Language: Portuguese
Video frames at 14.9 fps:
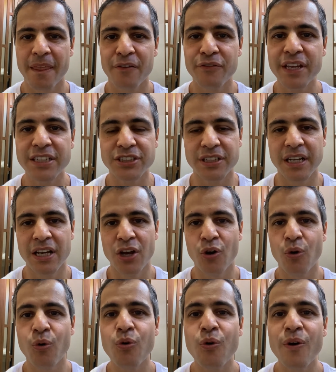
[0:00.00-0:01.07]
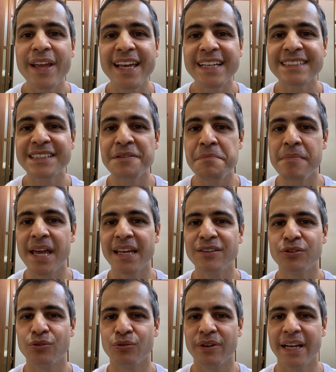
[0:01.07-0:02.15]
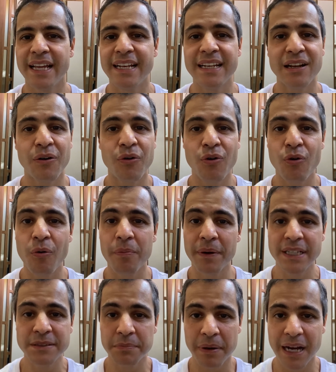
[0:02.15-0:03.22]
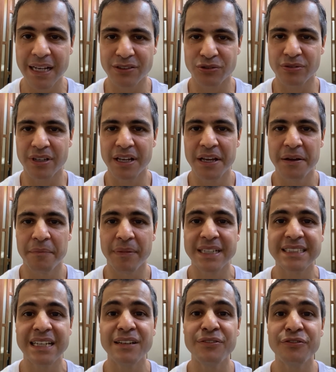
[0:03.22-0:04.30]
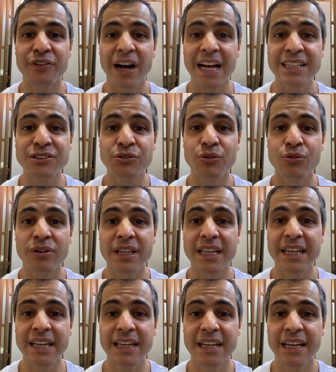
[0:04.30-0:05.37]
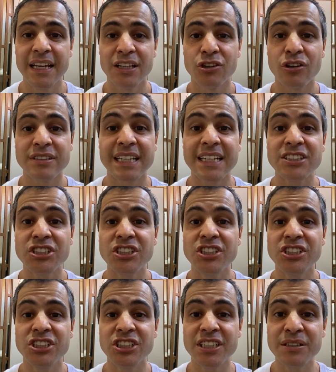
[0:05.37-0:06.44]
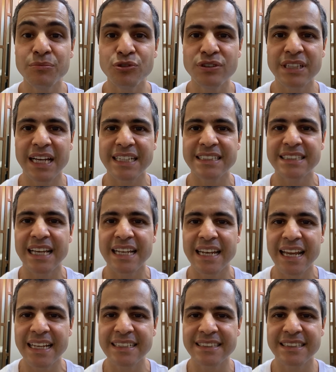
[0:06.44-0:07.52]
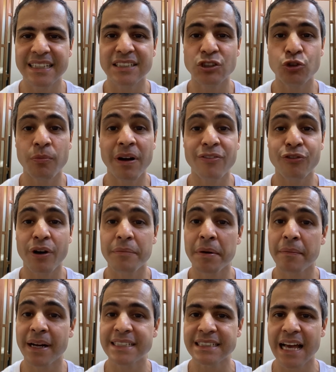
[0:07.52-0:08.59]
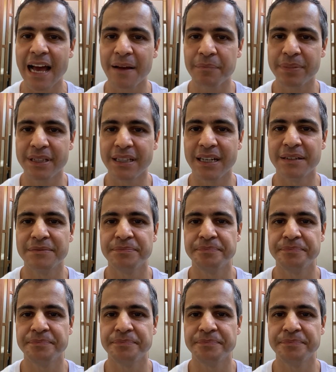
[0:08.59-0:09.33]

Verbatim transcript: Veja, o conhecimento, ele não ocupa espaço mas ele faz com que nós atingimos a excelência de uma forma mais rápida.